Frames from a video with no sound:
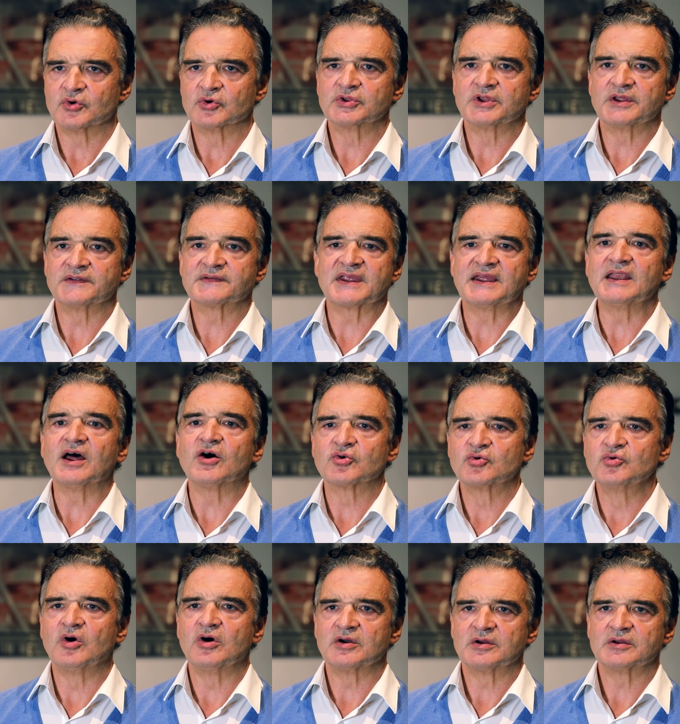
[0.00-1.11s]
Und es geht auch
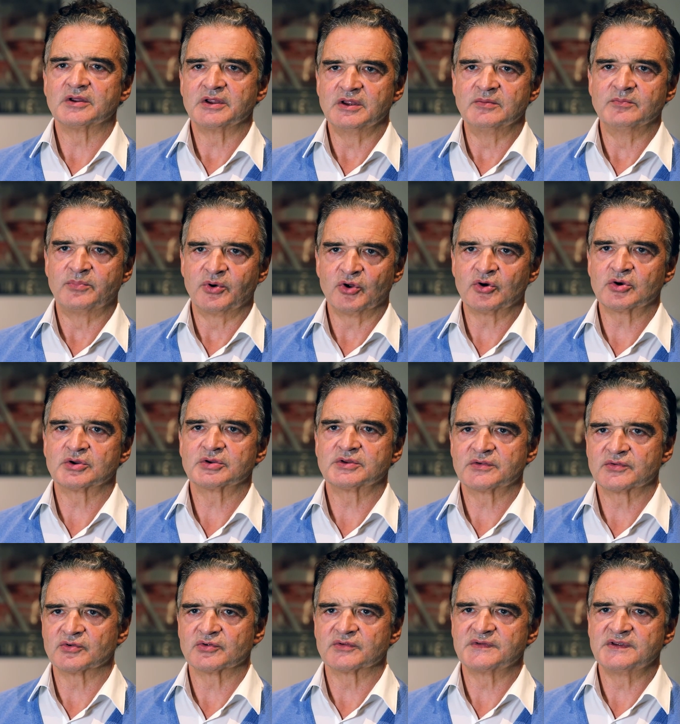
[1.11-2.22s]
nur im Block,
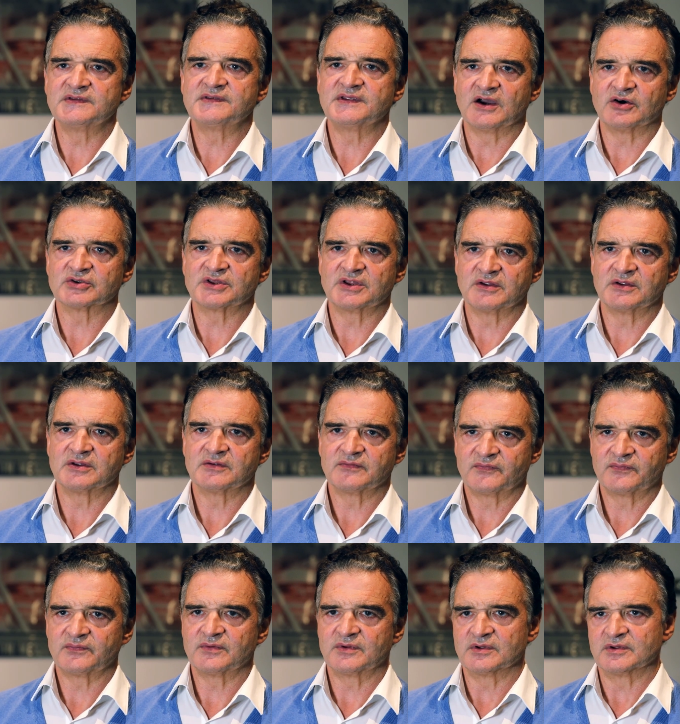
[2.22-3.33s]
so sieht ja auch die,
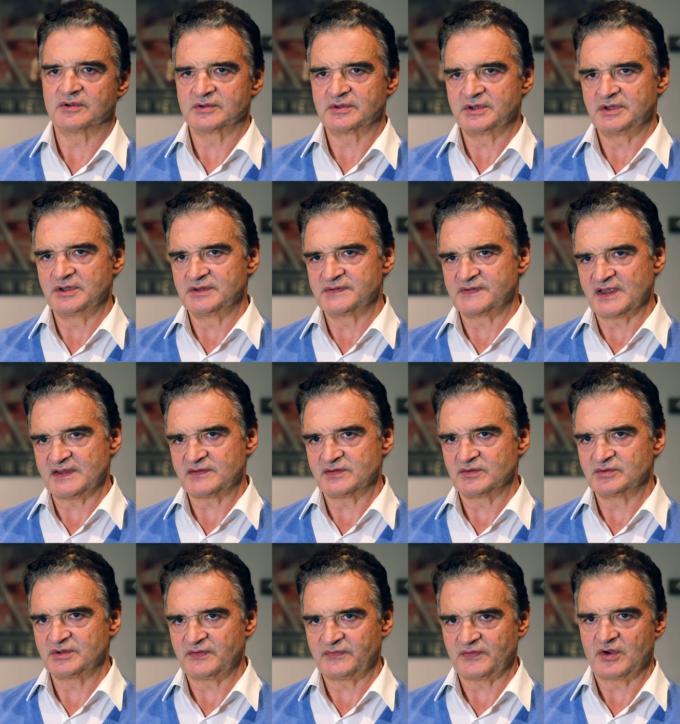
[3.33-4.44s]
äh, die
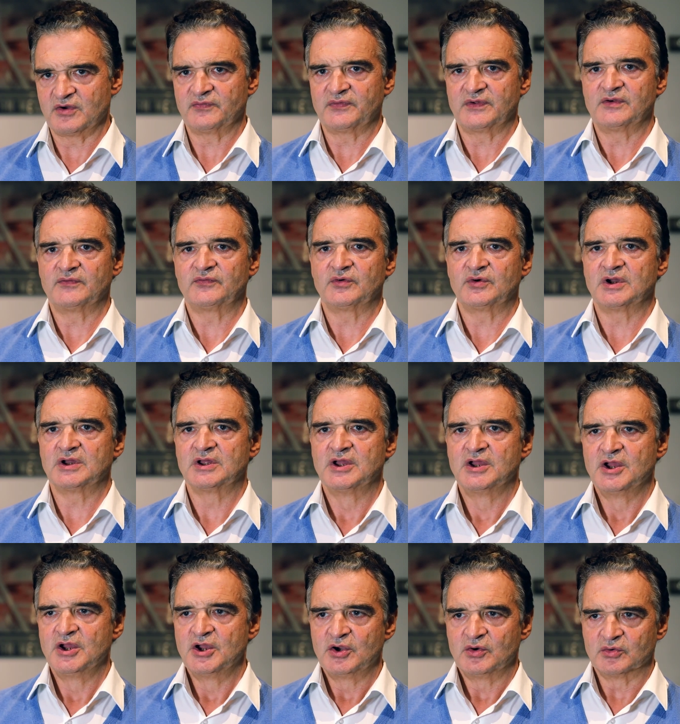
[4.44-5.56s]
Satzung des VfL vor
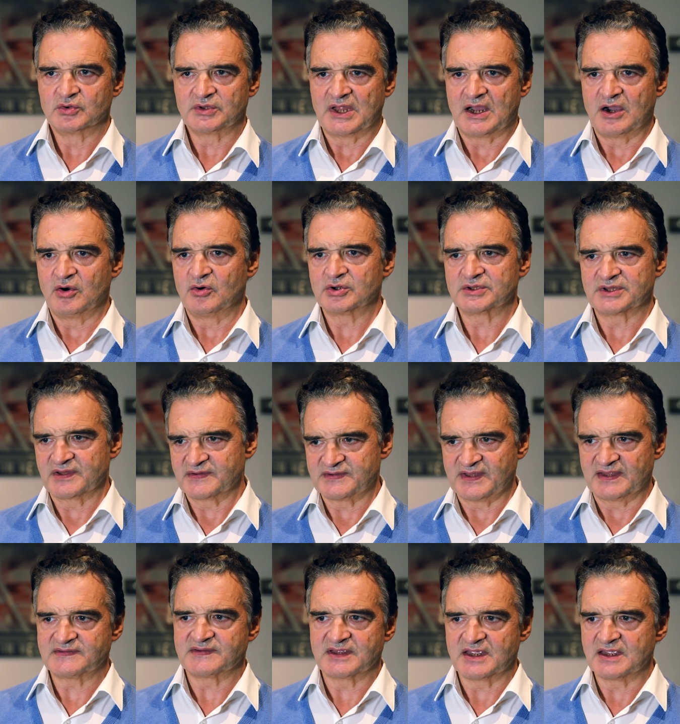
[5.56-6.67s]
und auch das
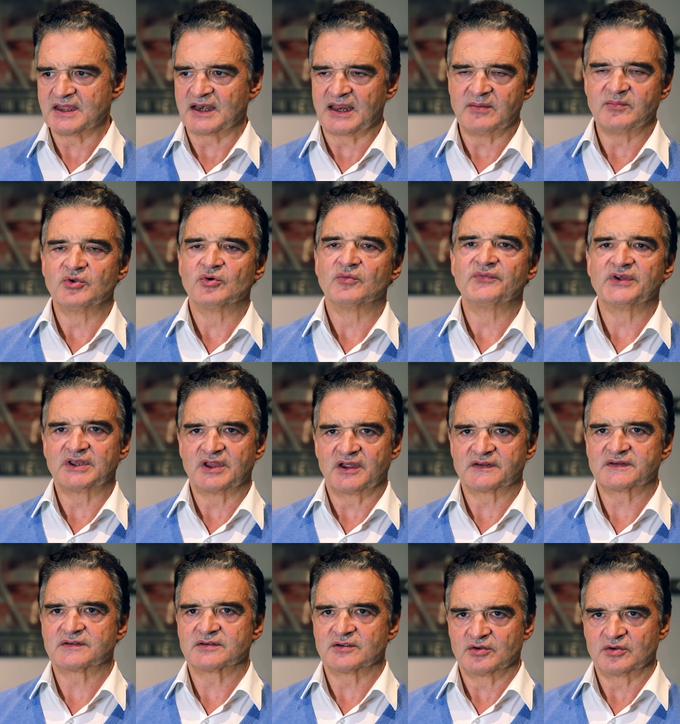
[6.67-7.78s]
jetzige Gremium wird
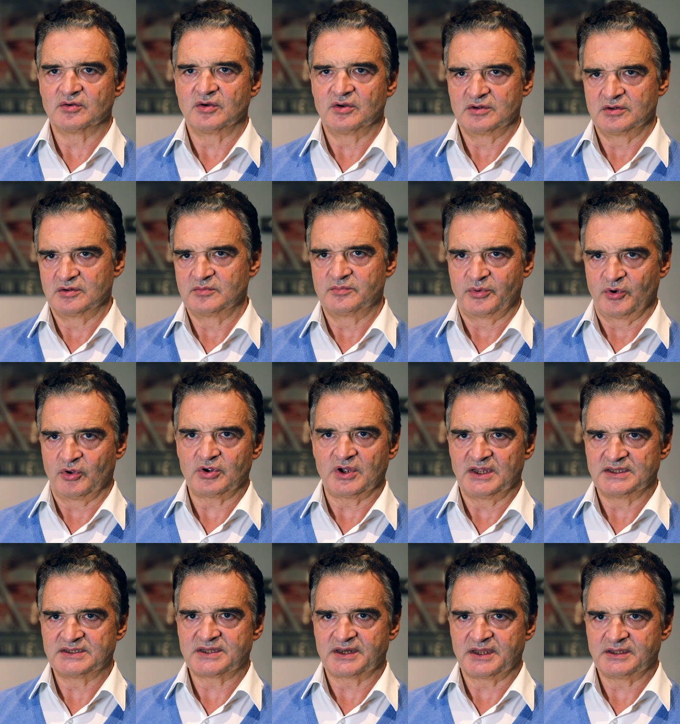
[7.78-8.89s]
als äh, Block
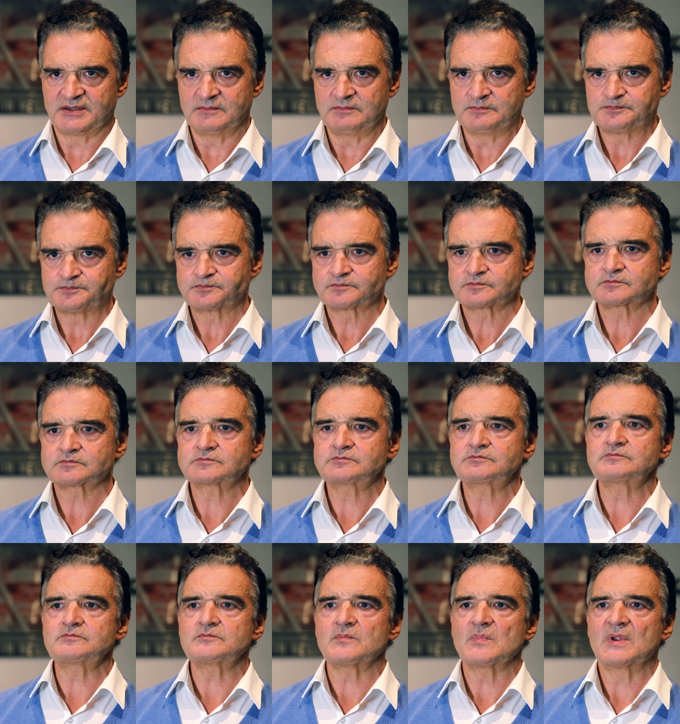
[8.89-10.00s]
antreten.
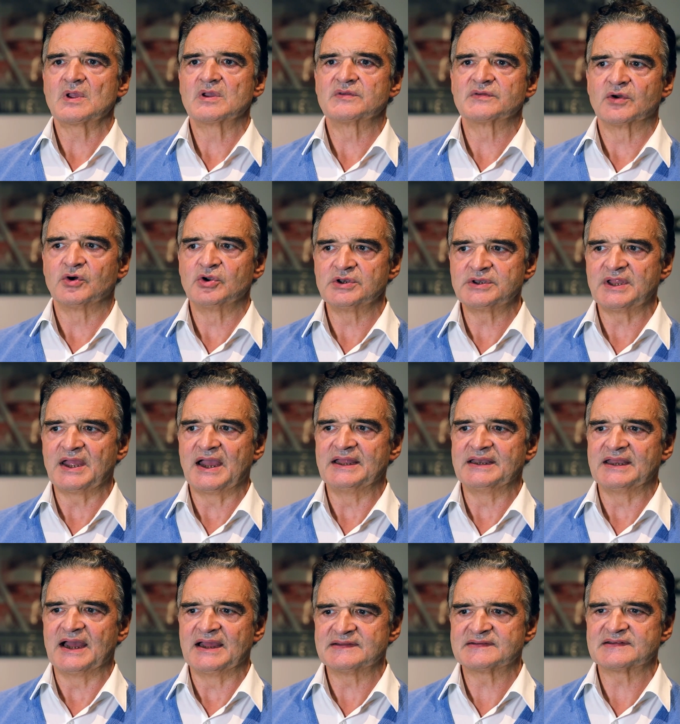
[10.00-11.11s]
Sollte
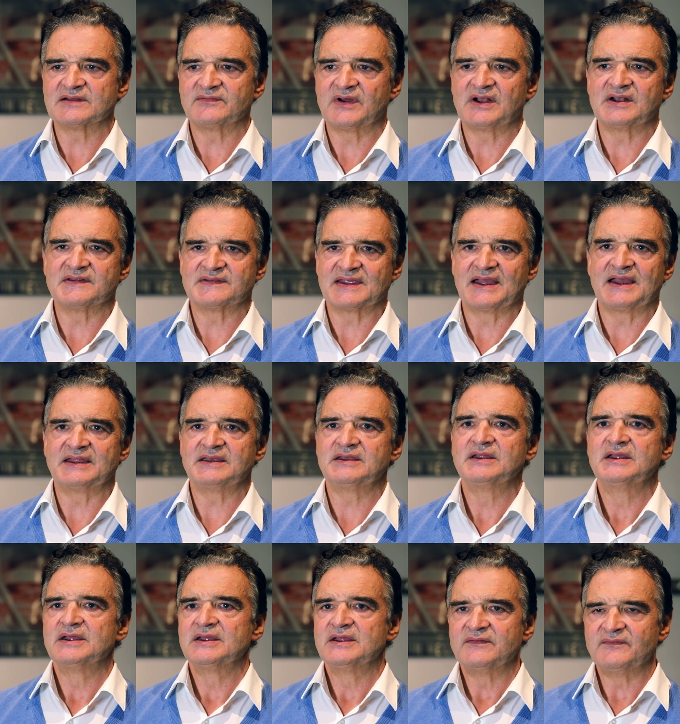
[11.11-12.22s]
eine Einzelwahl sein,
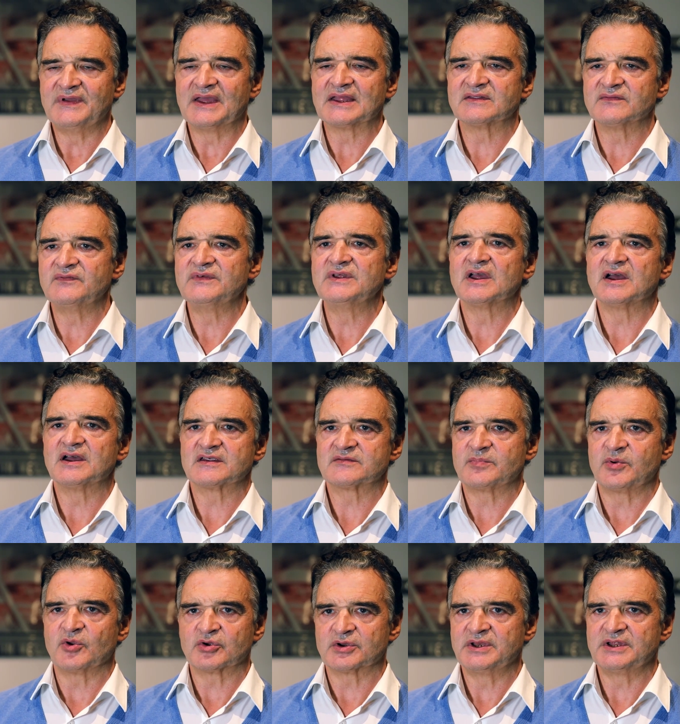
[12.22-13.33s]
werden wir als
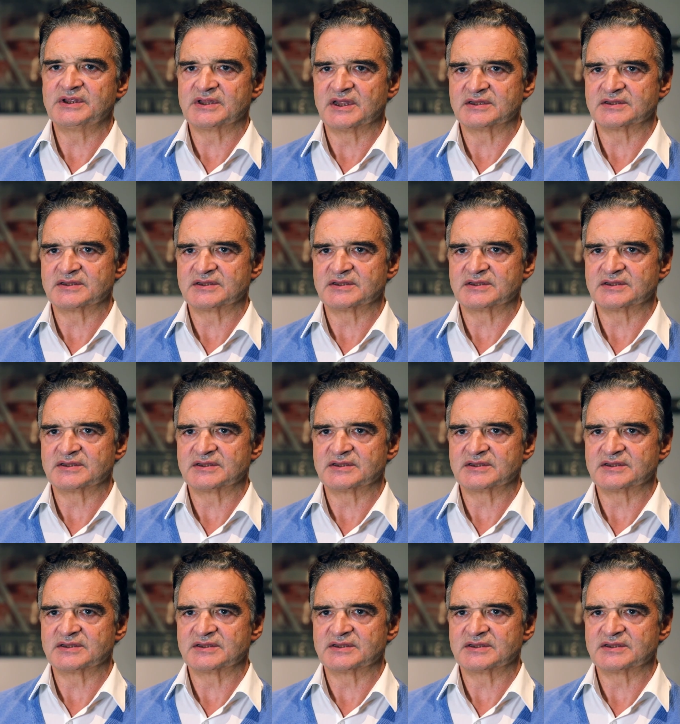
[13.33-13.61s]
Block nicht